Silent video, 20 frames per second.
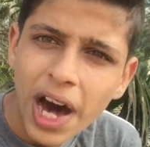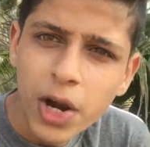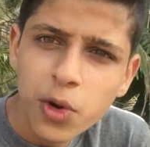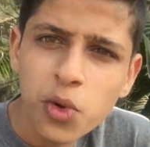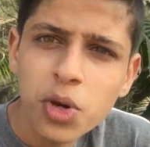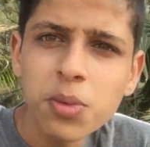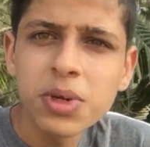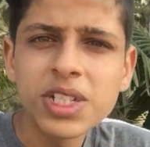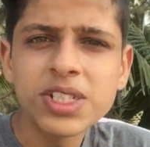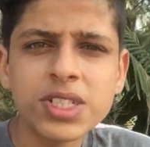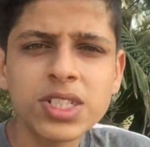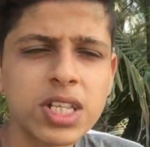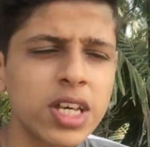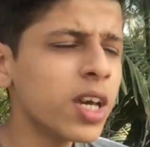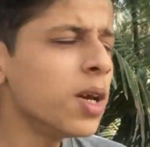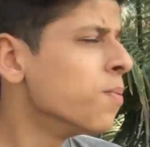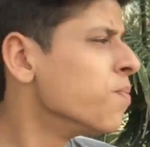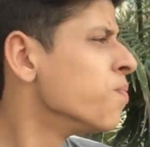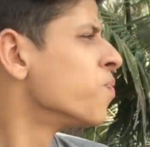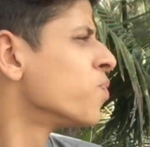मारवे बीच
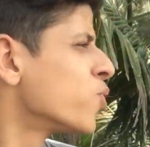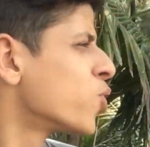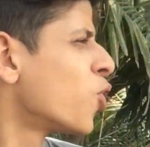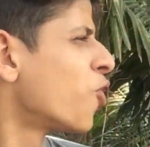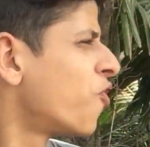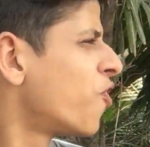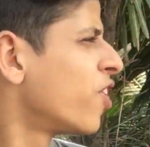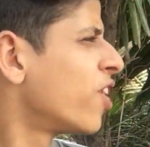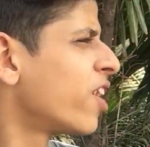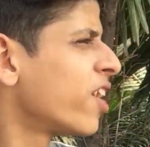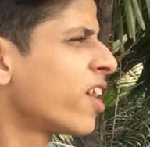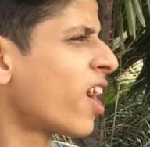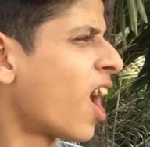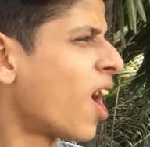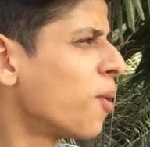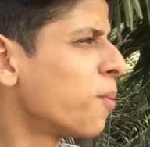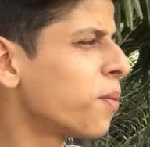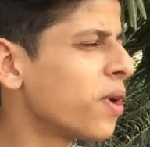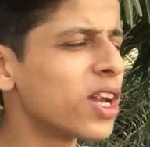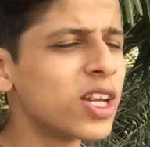से तो फिर
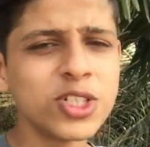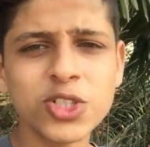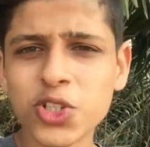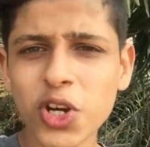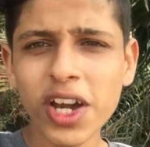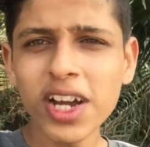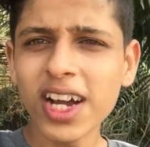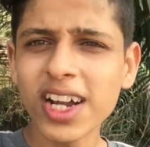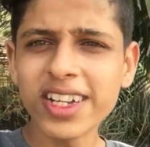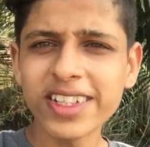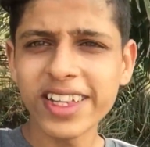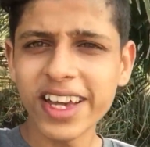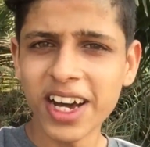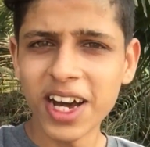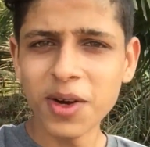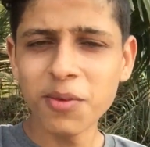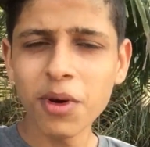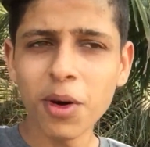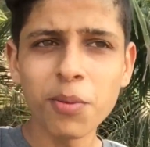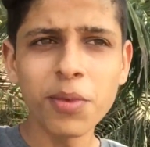यहाँ पे इंजॉय करते
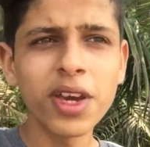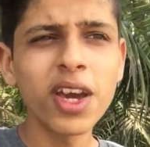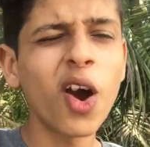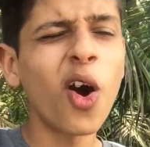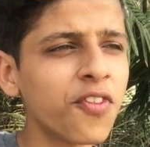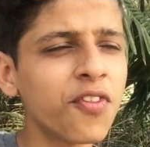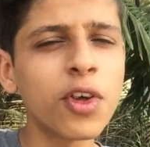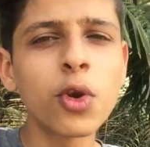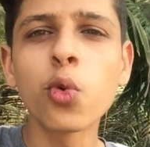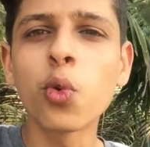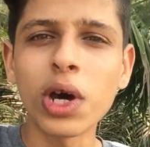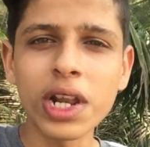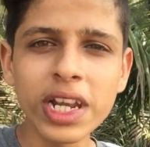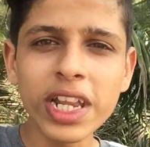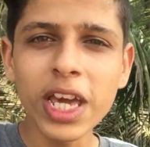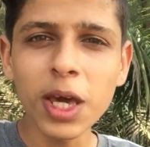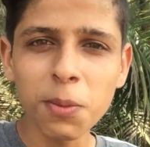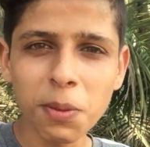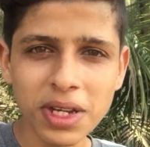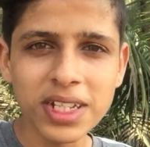हैं हम अभी फिर
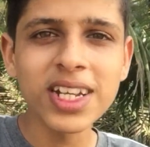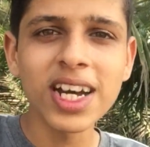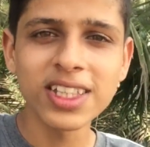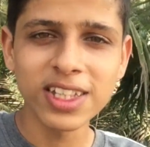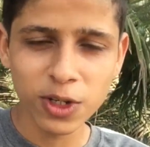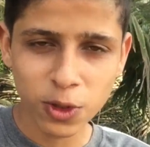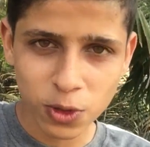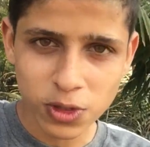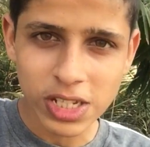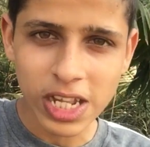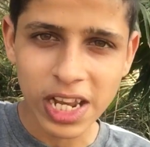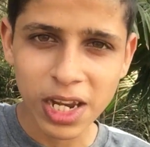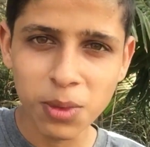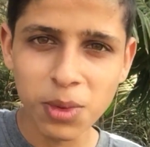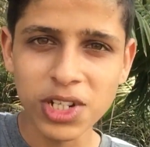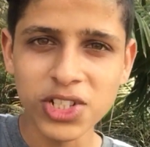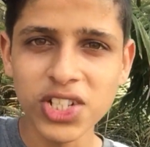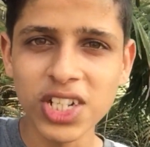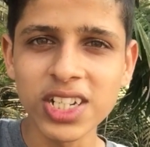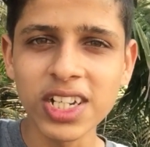वन के पे ज़्यादा कुछ
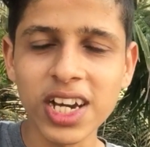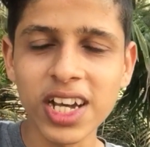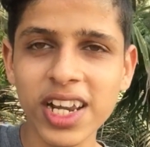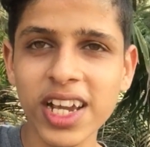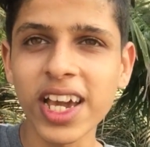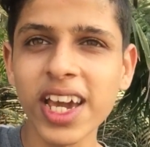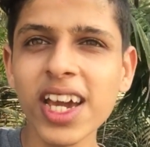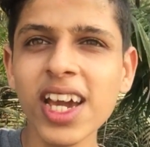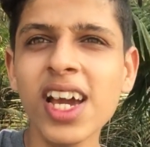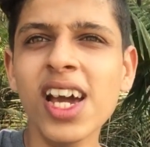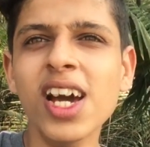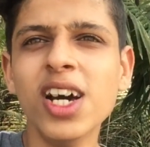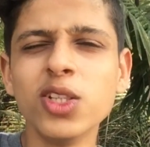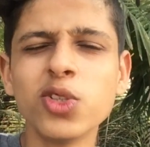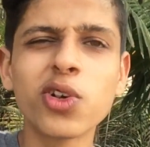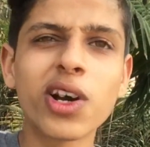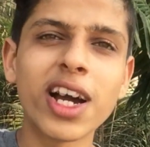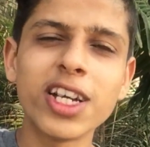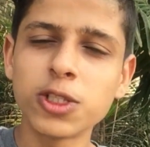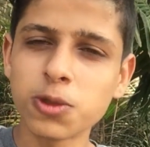सेलिब्रेशन करेंगे
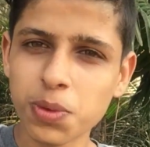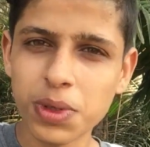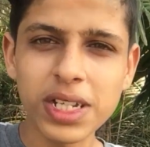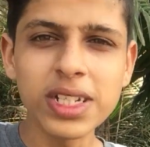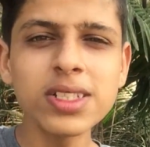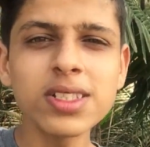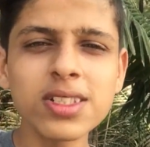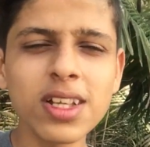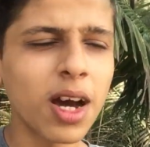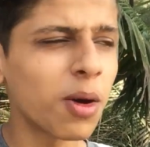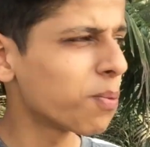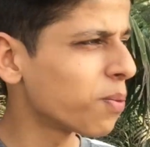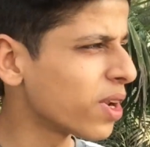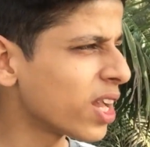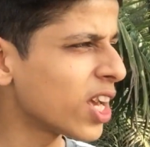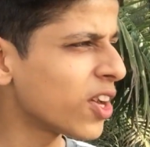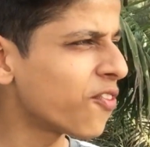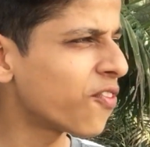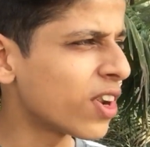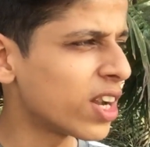तो गाइस प्लीज़
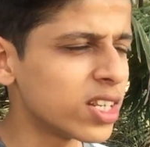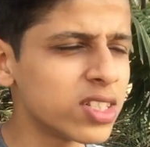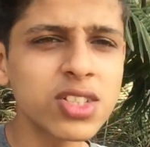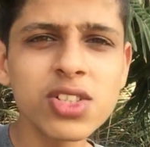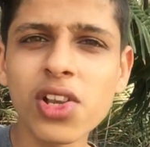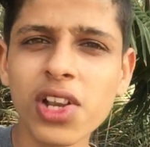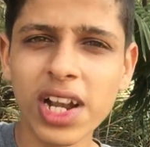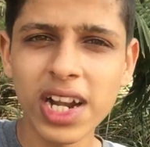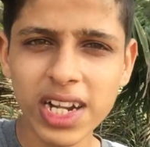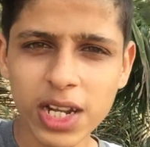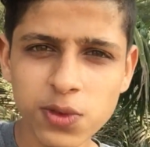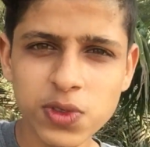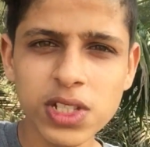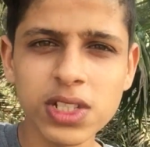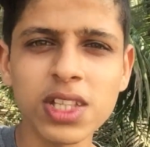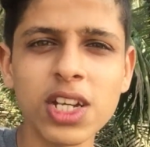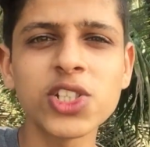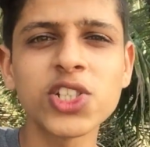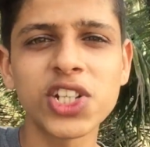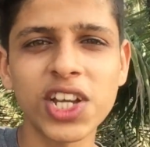अपने फ्रेंड्स रिलेटिव्स
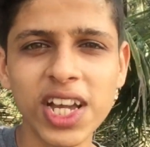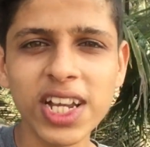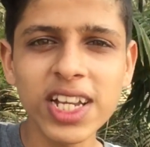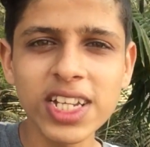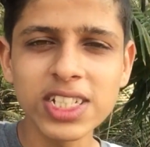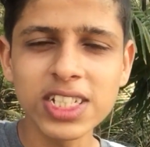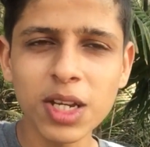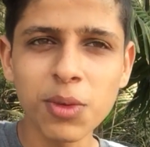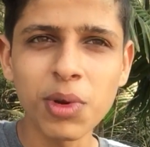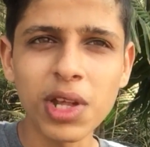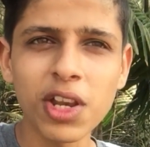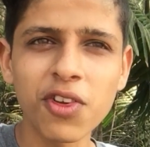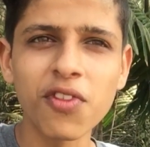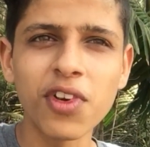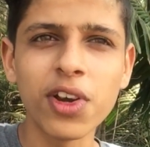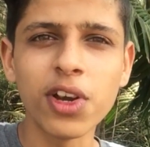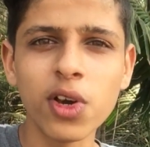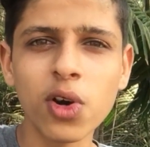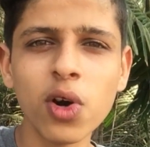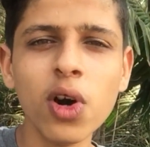के साथ शेयर कीजिए मेरी
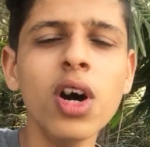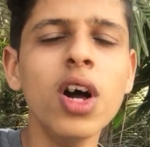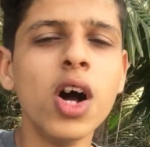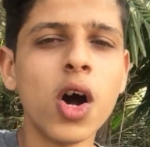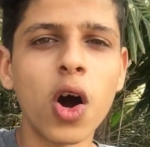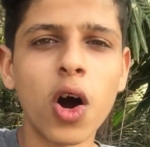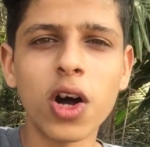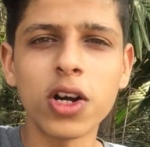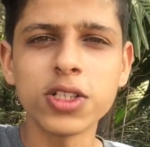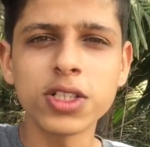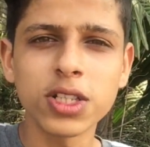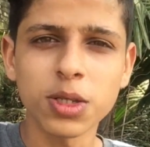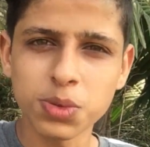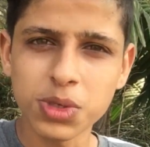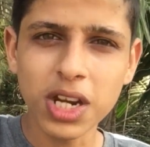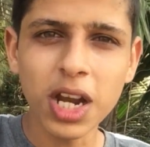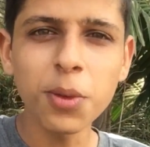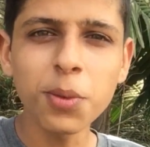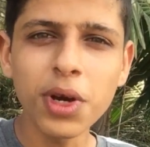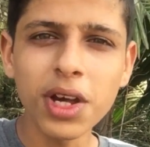वीडियो और
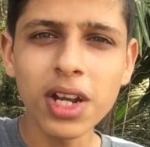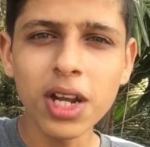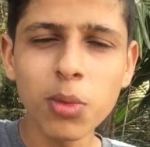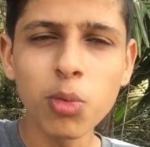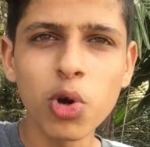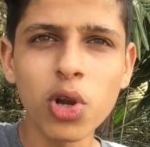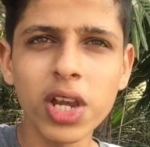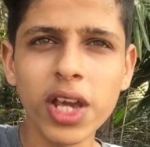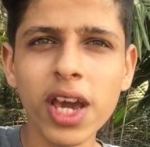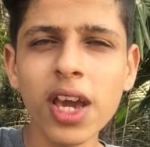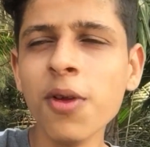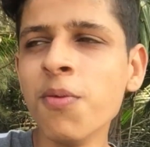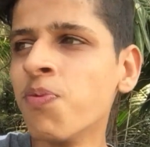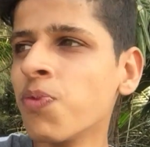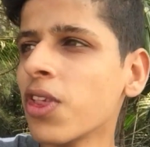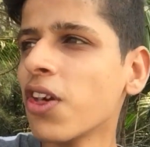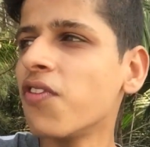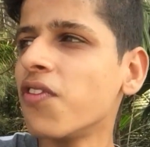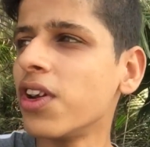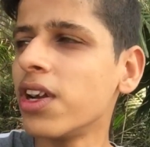सब्सक्राइब करने बोलिए
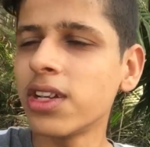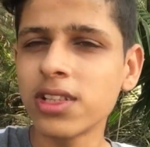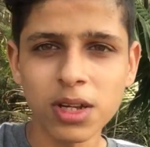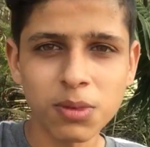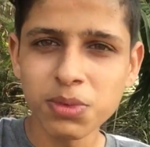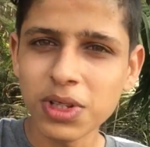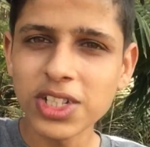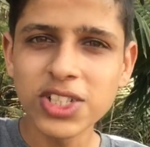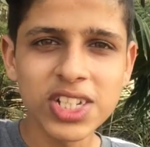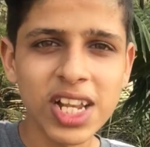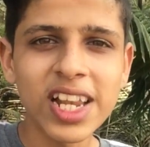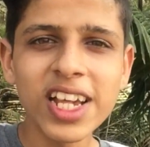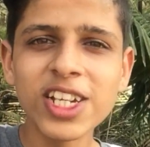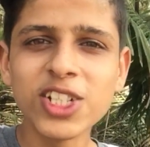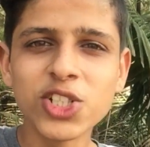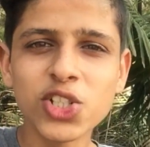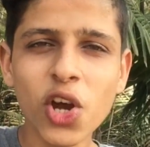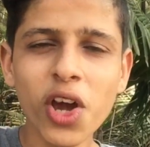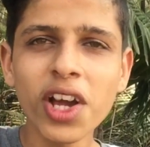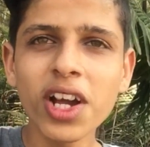फिर तब तक चलिए
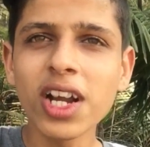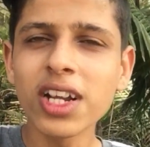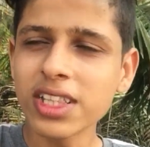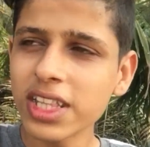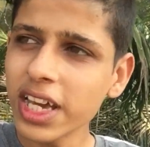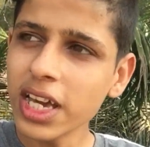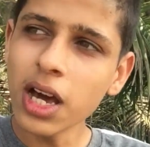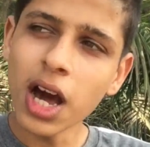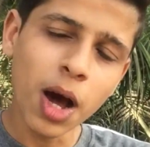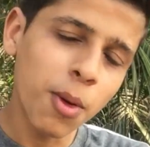इंजॉय करते हैं